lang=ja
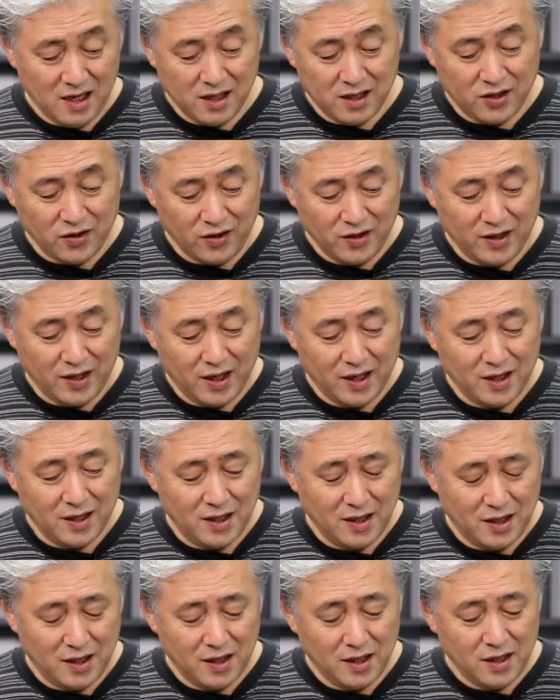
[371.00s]
それ
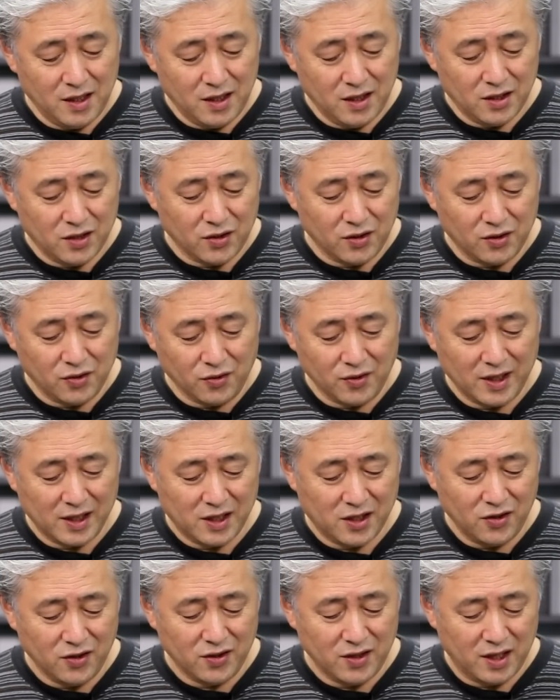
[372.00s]
それと同
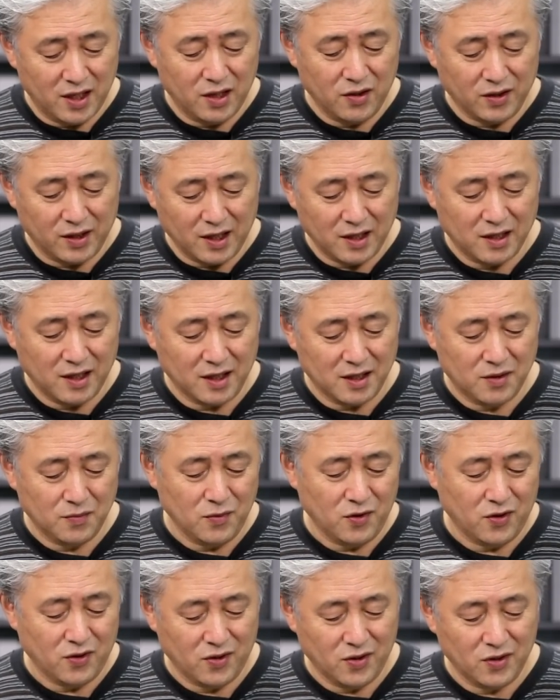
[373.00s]
じように私たち
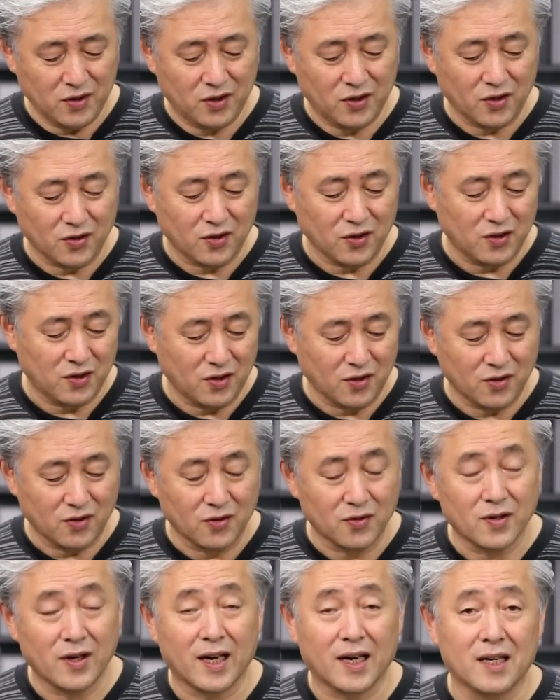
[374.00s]
も人と人
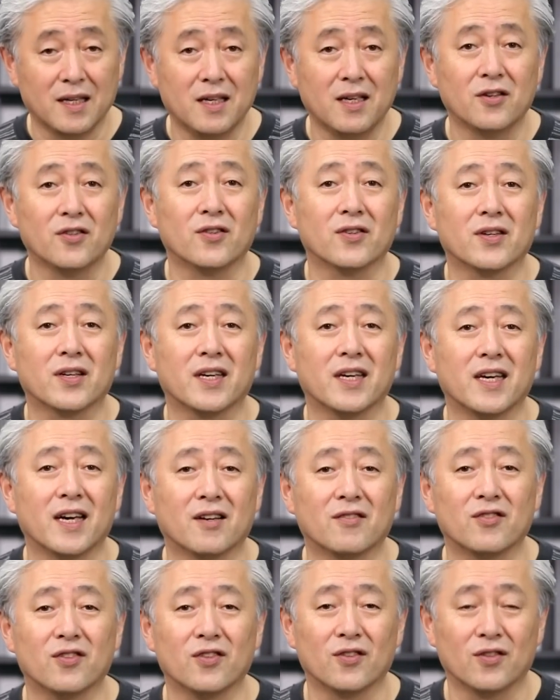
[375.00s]
との中での契
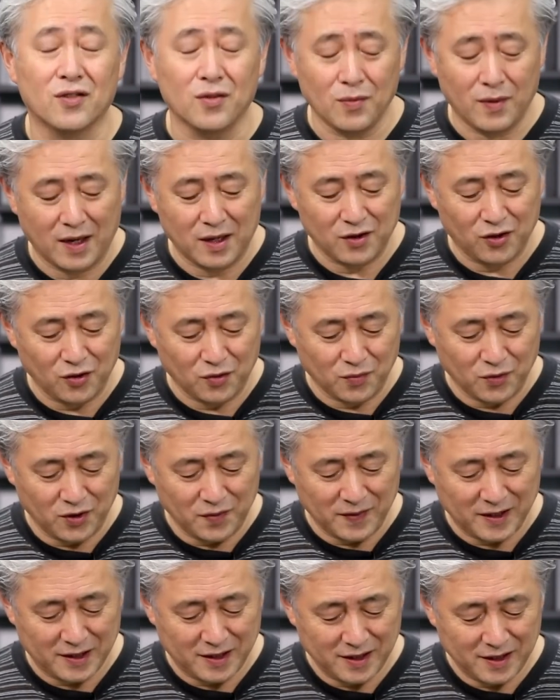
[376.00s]
約ということもあると思い
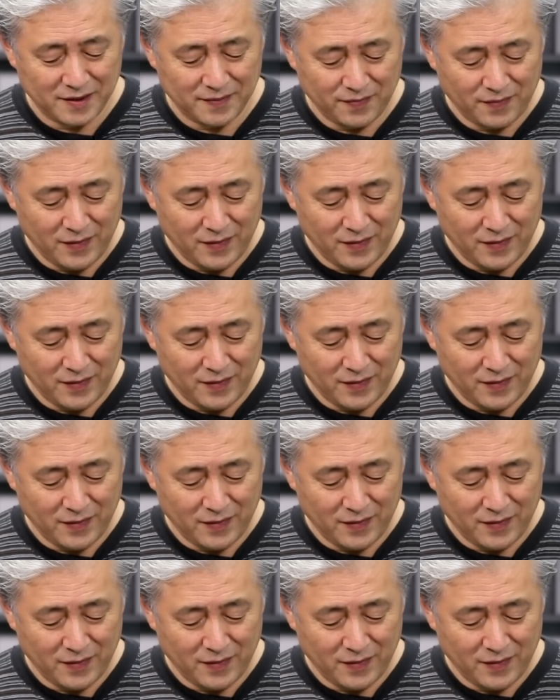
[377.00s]
ます。